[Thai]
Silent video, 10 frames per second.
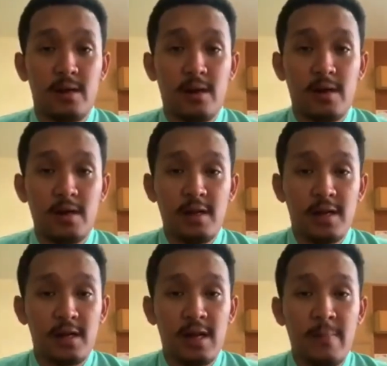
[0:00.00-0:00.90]
แล้วก็เลย
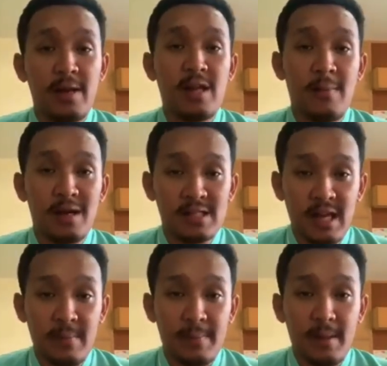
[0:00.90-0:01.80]
ทำให้ตับอักเส
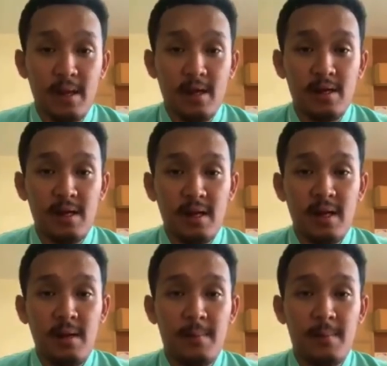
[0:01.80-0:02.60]
บ ทีนี้